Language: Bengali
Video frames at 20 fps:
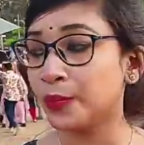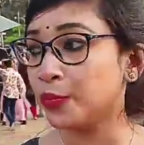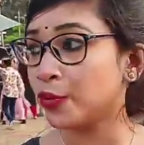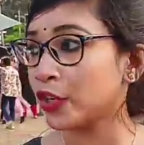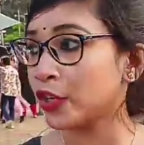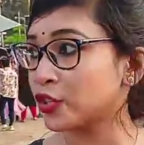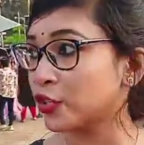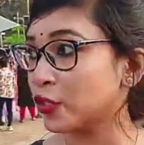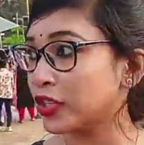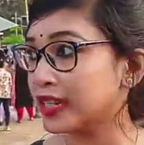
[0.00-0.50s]

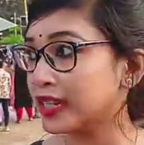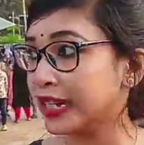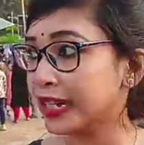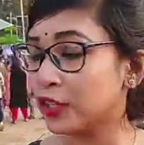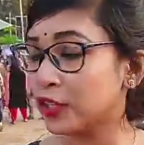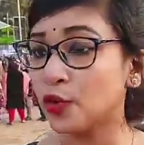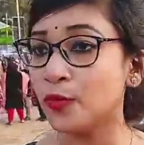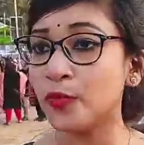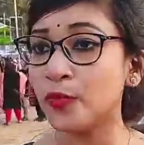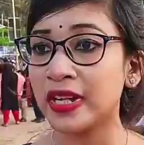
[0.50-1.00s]
প্রকাশ করেছে
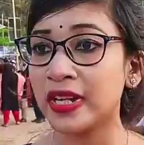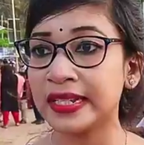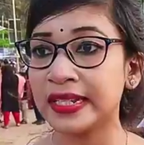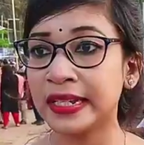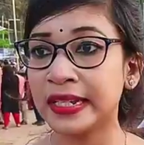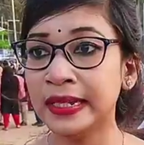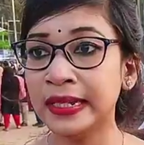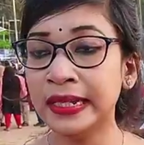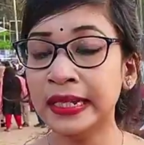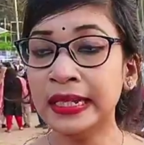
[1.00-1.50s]
এরকমও
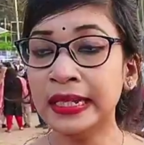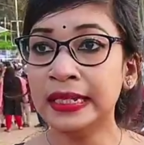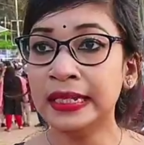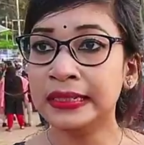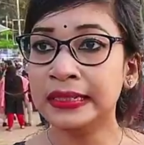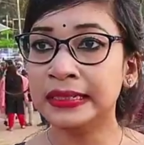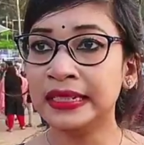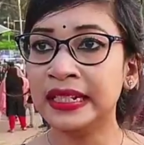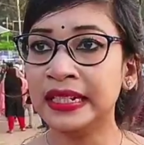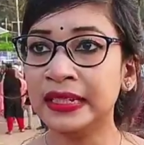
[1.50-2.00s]
আছে
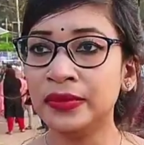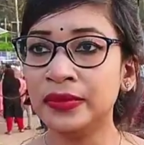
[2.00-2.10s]
যে